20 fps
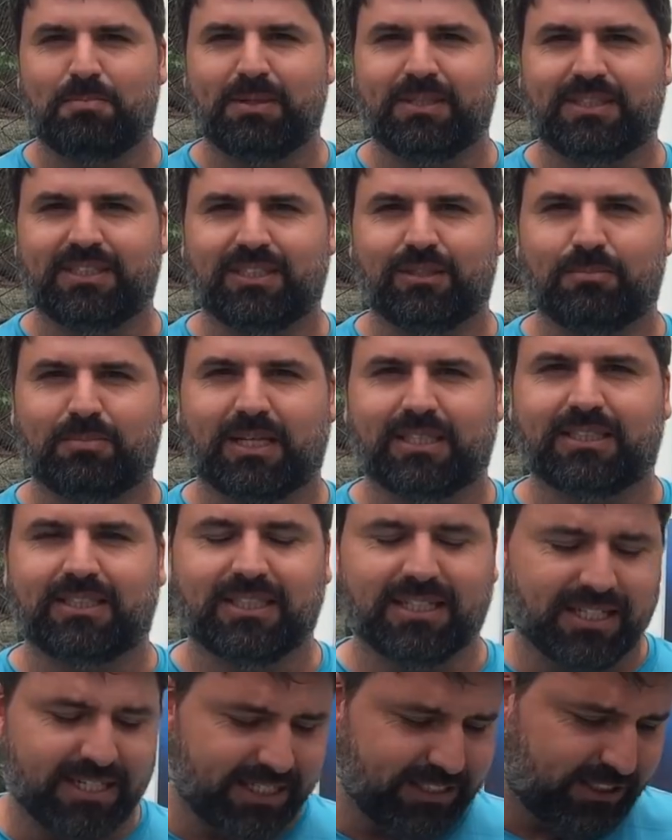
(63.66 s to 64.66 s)
me pedido
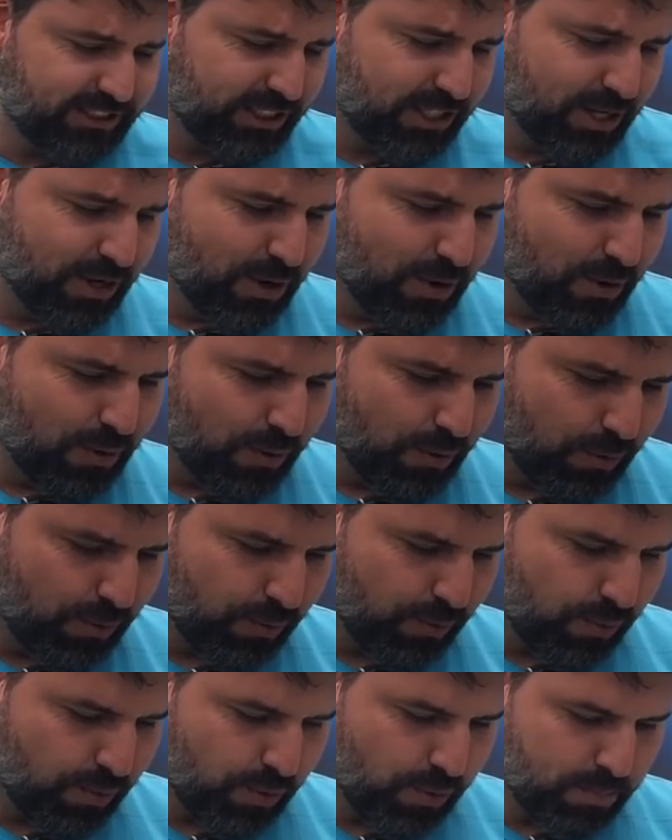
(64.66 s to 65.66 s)
bastante.
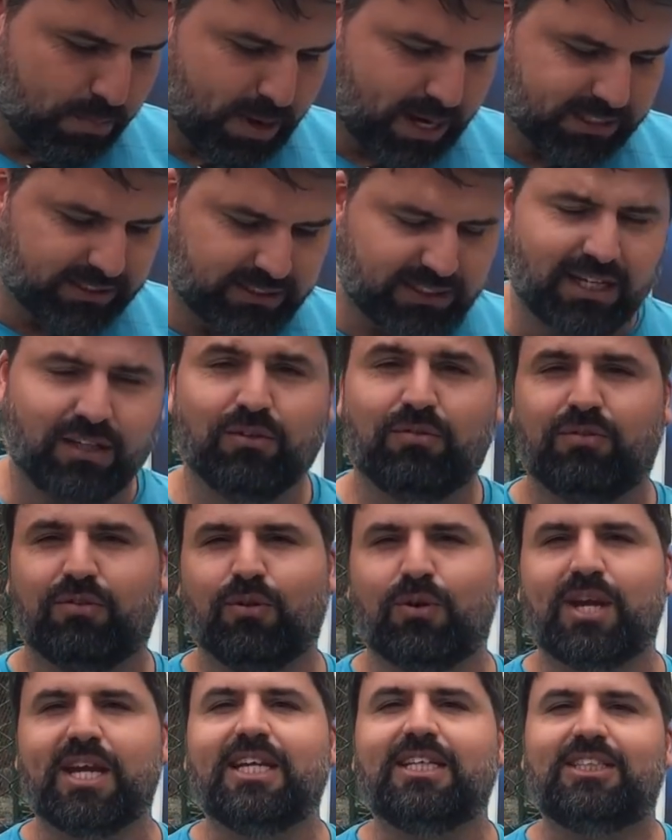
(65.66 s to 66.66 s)
O Marcelo
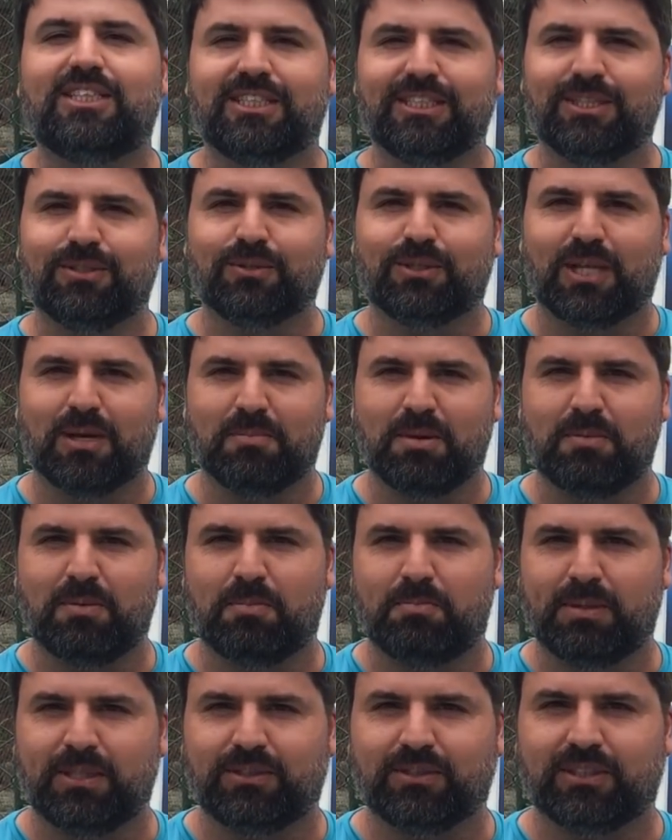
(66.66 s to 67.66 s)
Florentino também
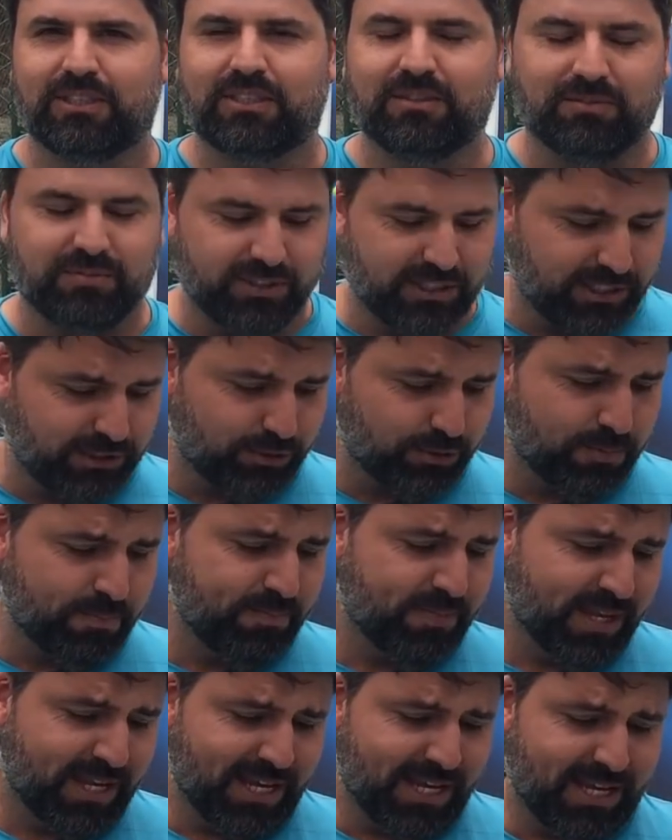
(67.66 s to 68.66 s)
me pediu esse vídeo.
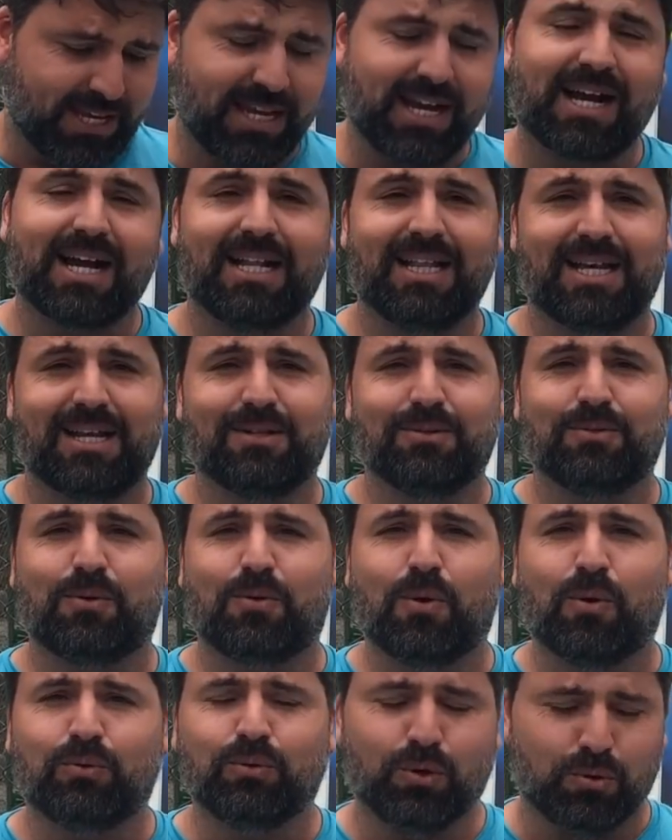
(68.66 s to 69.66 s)
E a galera do
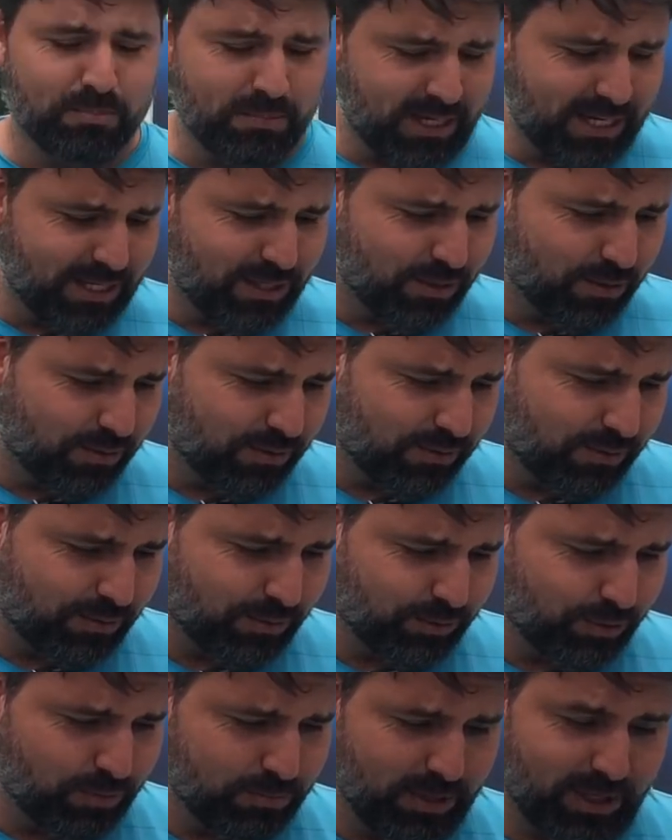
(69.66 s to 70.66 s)
condomínio,
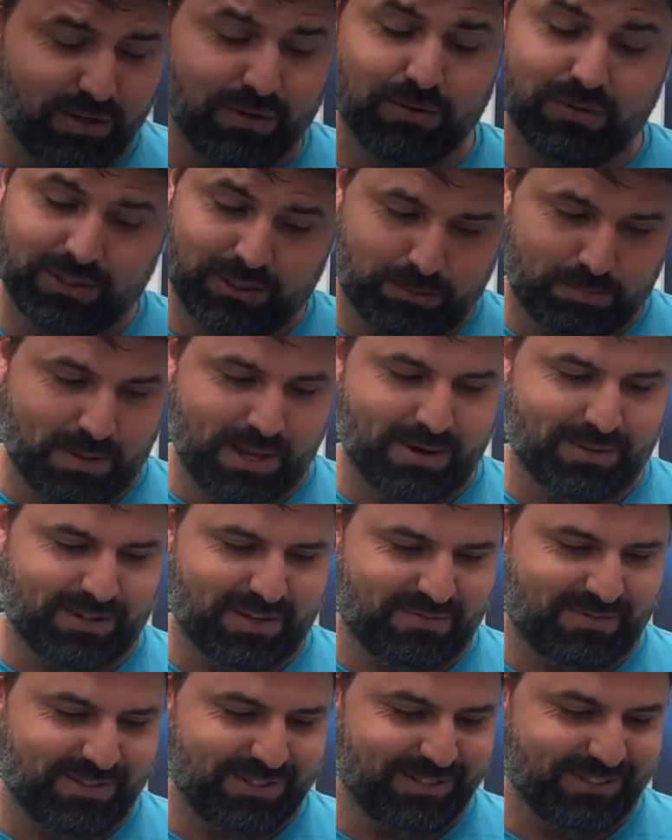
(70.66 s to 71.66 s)
condomínio, espero
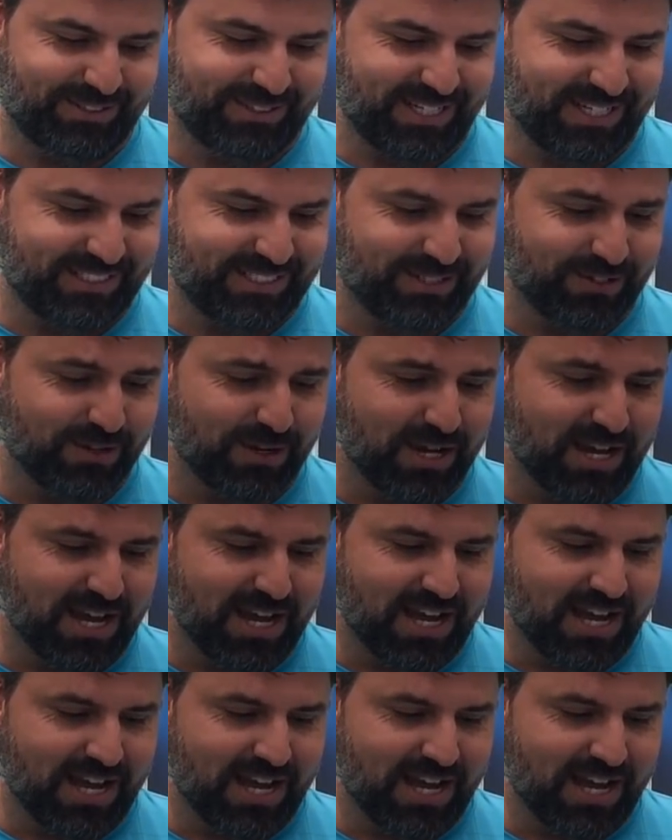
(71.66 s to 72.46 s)
estar tá falando certinho,